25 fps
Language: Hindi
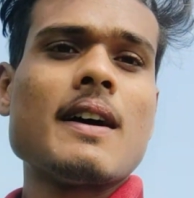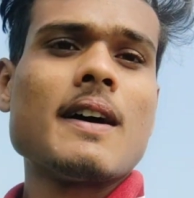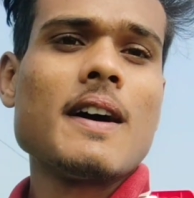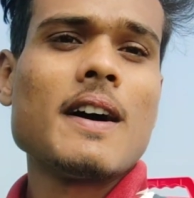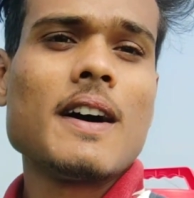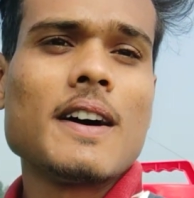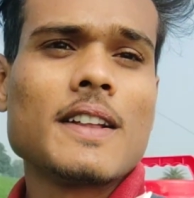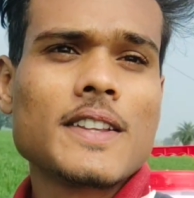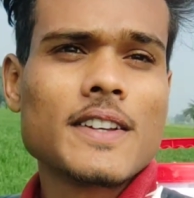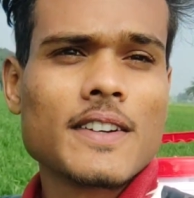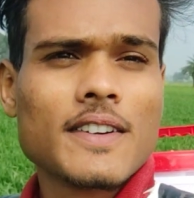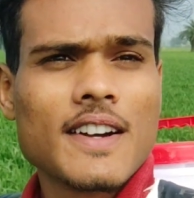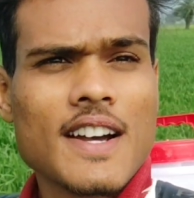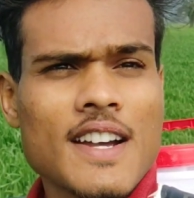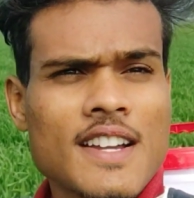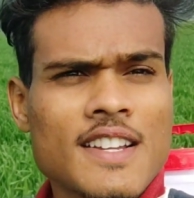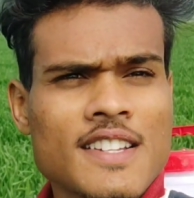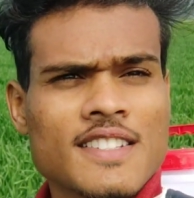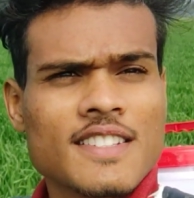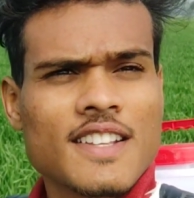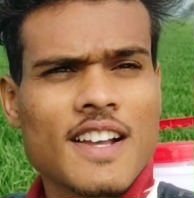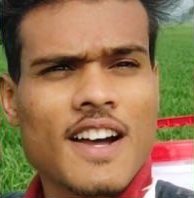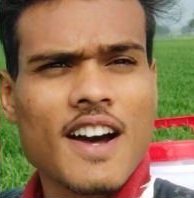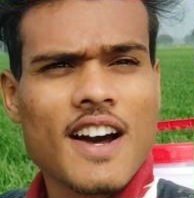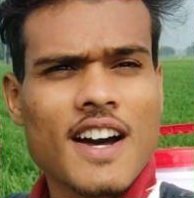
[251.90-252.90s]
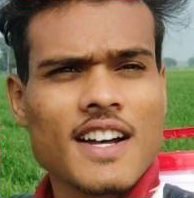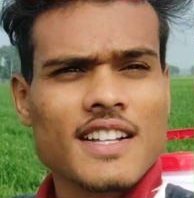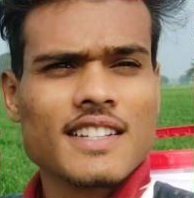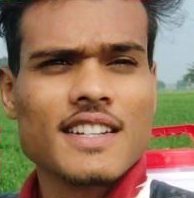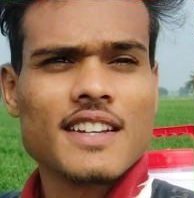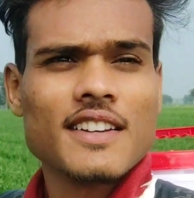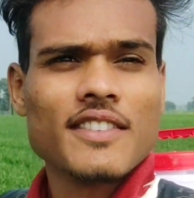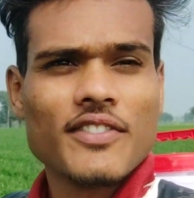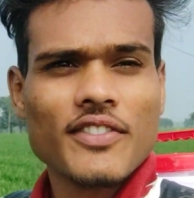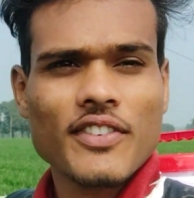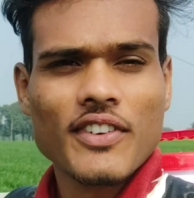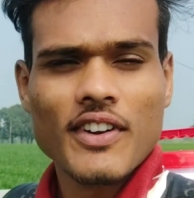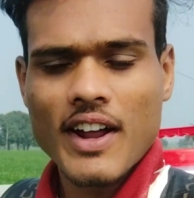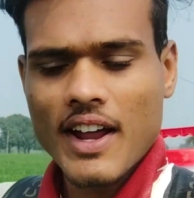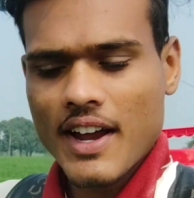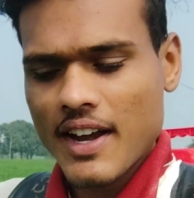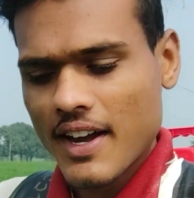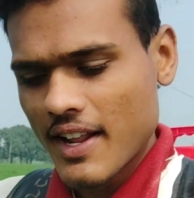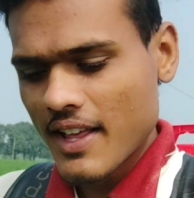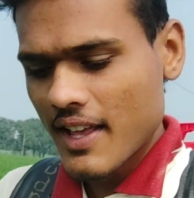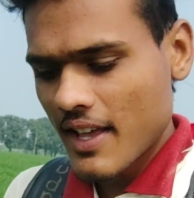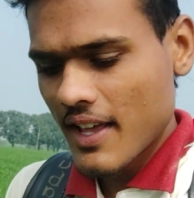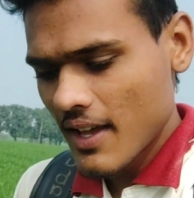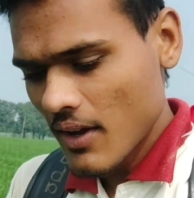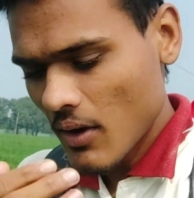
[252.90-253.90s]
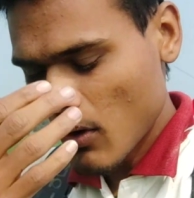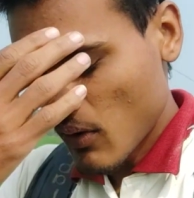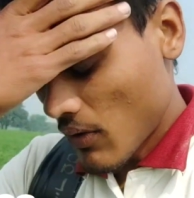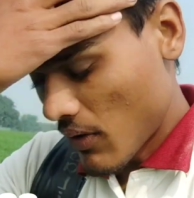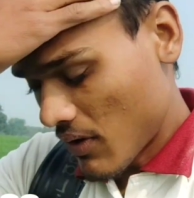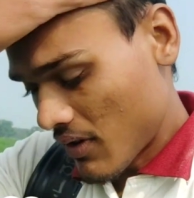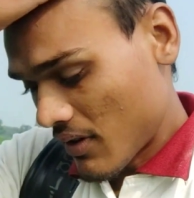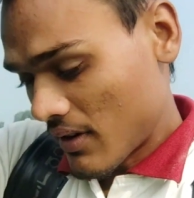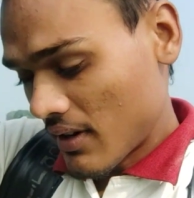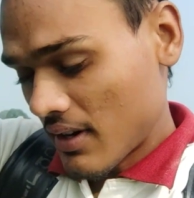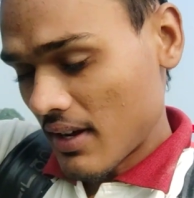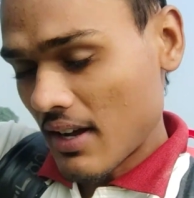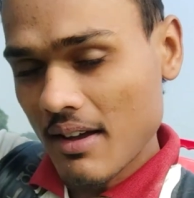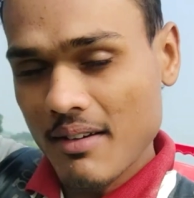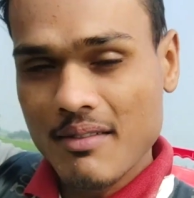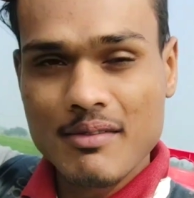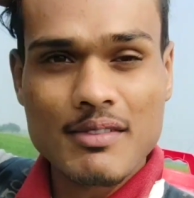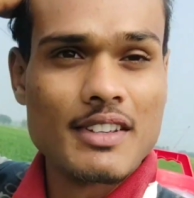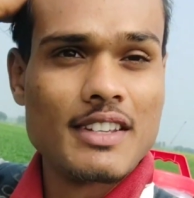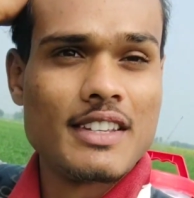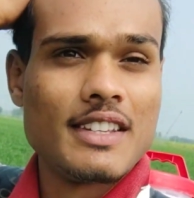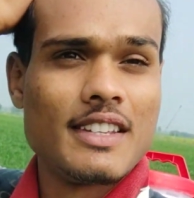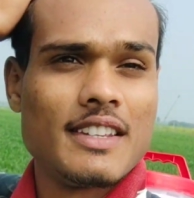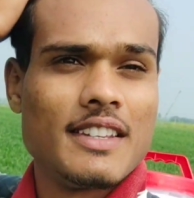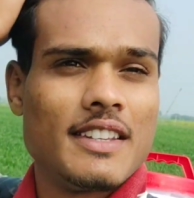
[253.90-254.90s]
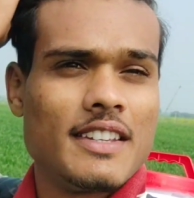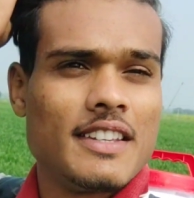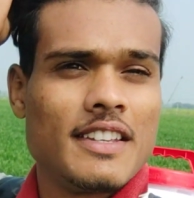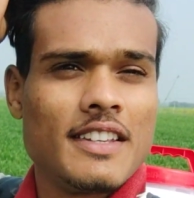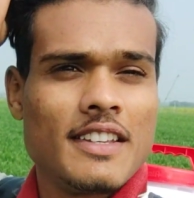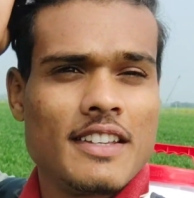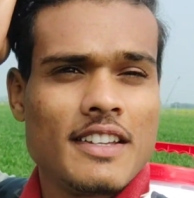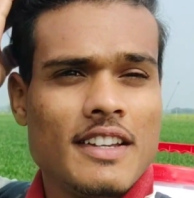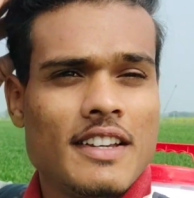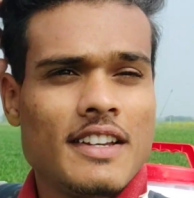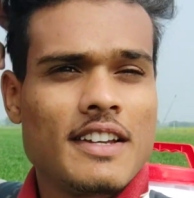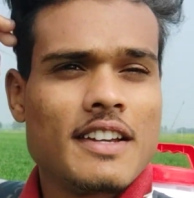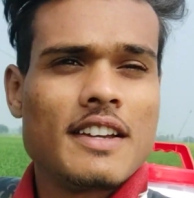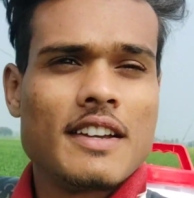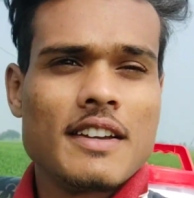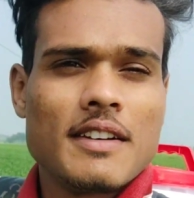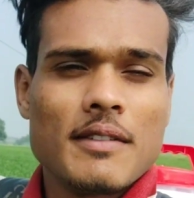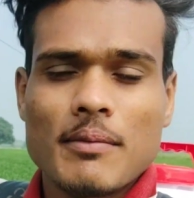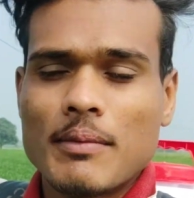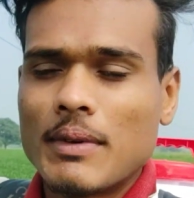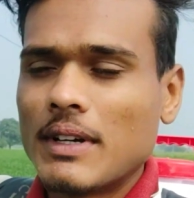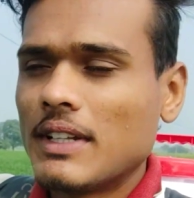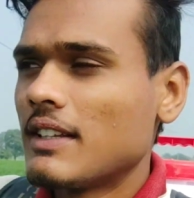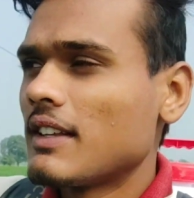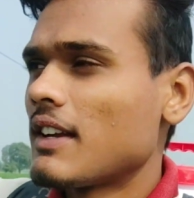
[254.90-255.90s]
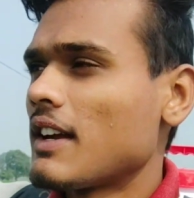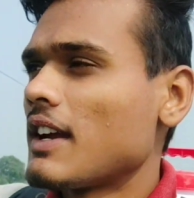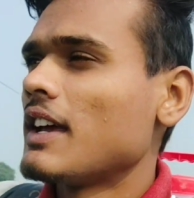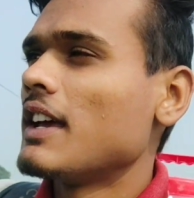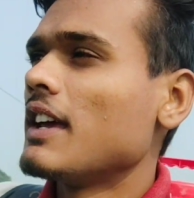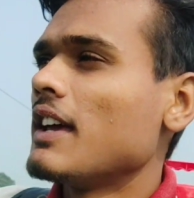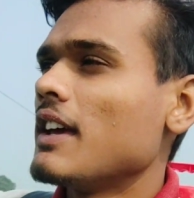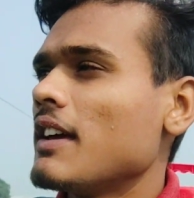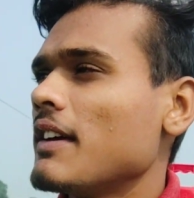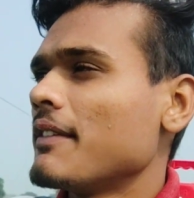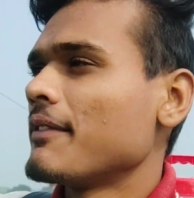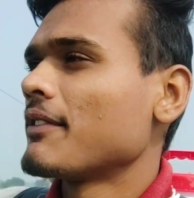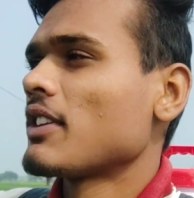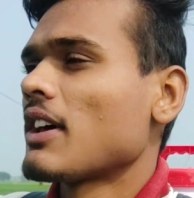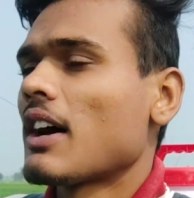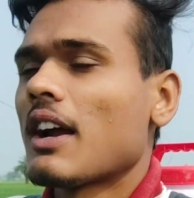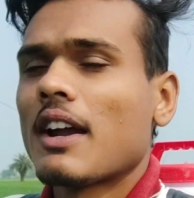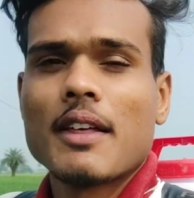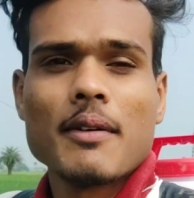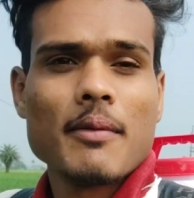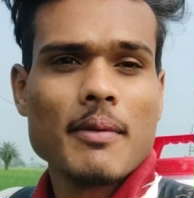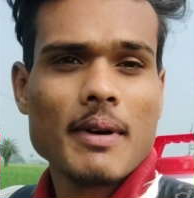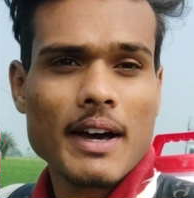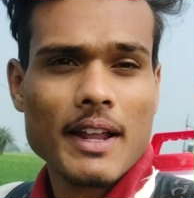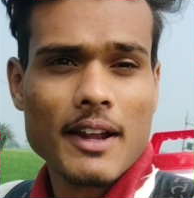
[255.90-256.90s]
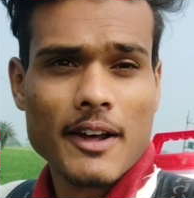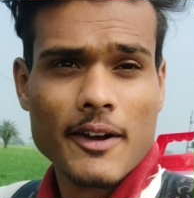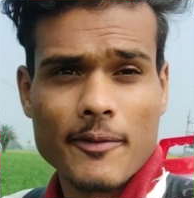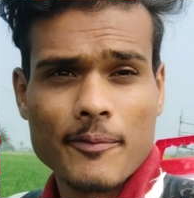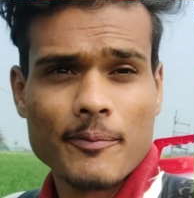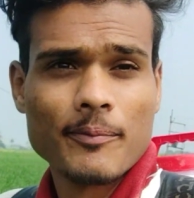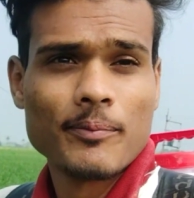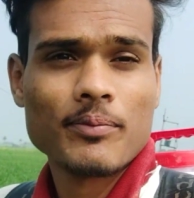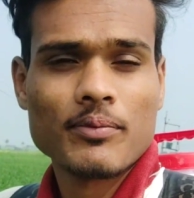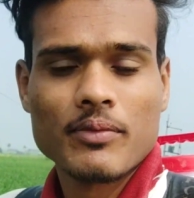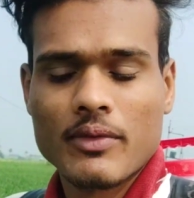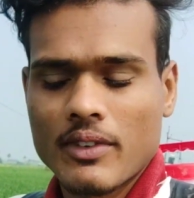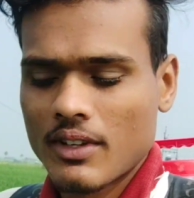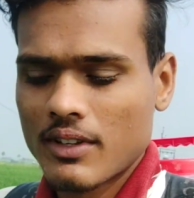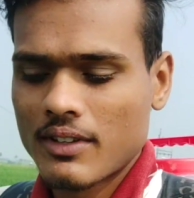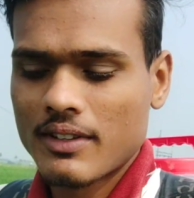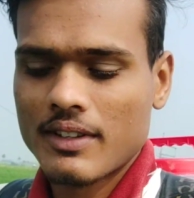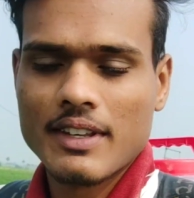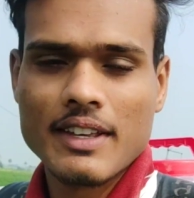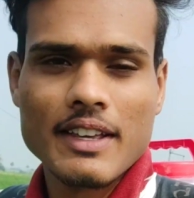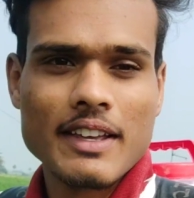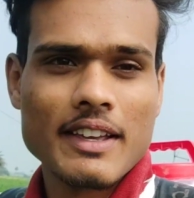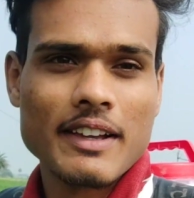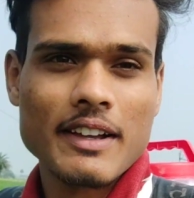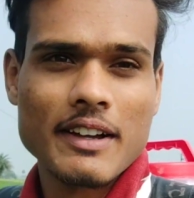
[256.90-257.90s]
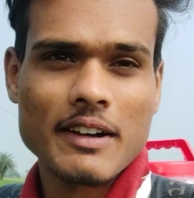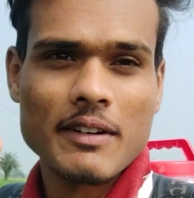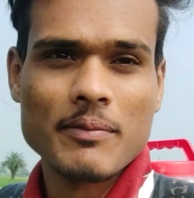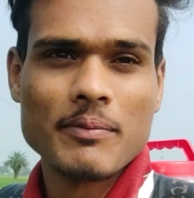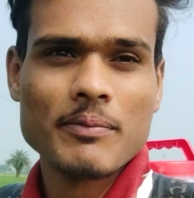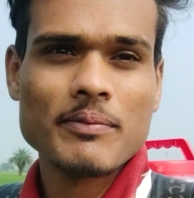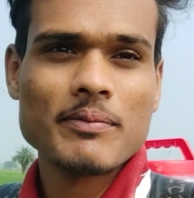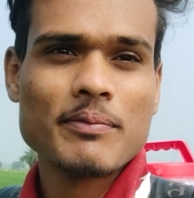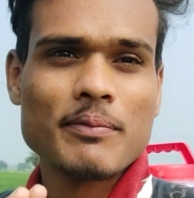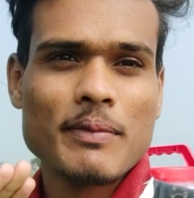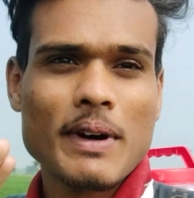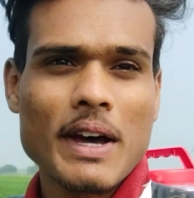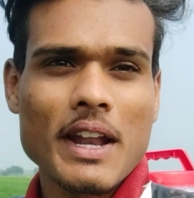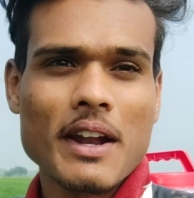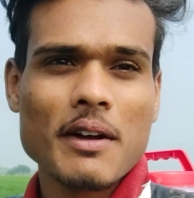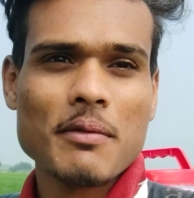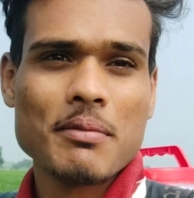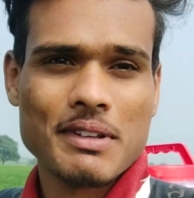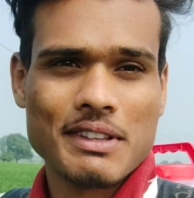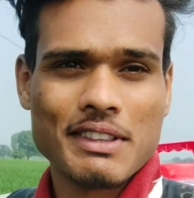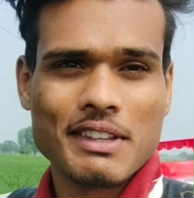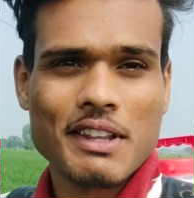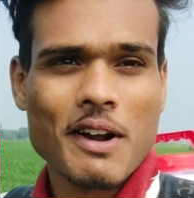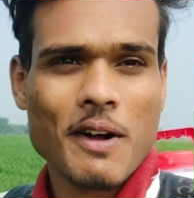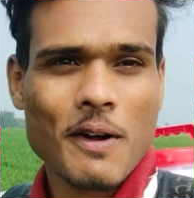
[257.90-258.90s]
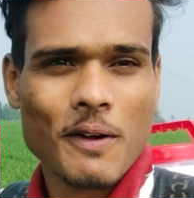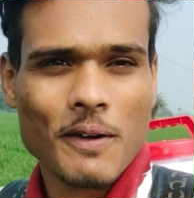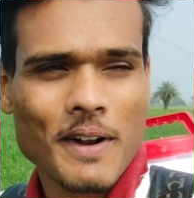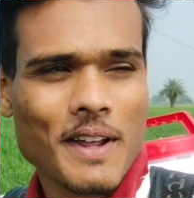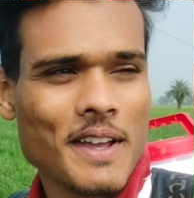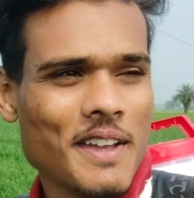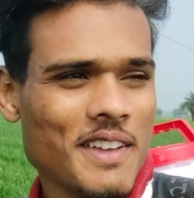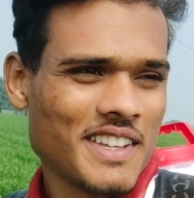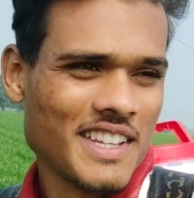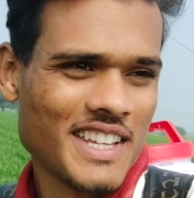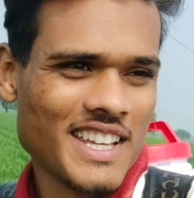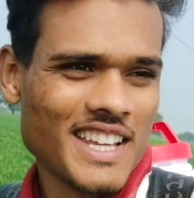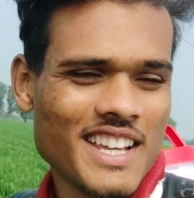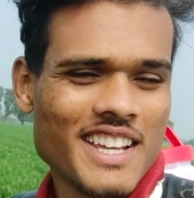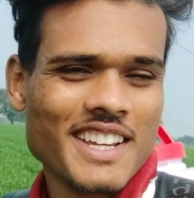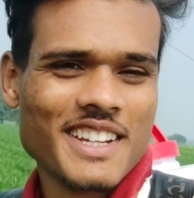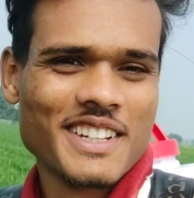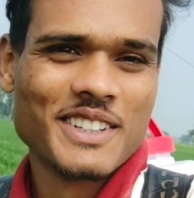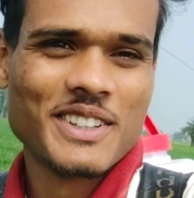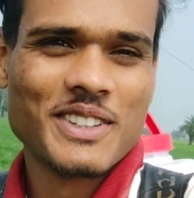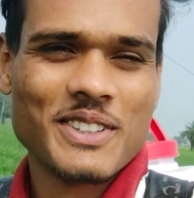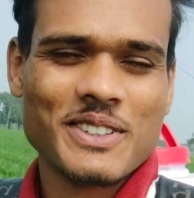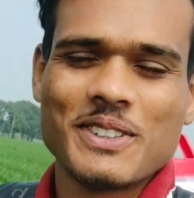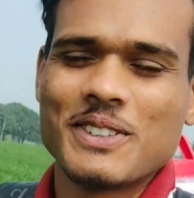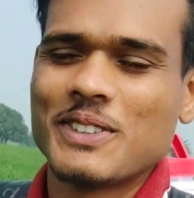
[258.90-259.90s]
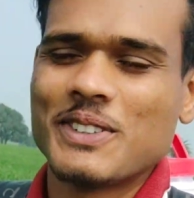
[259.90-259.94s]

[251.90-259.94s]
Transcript: हाँ तो गाइस आज है फ्राइडे और अभी बज रहे हैं साढ़े बारह से कम बारह पंद्रह हो रहे हैं तो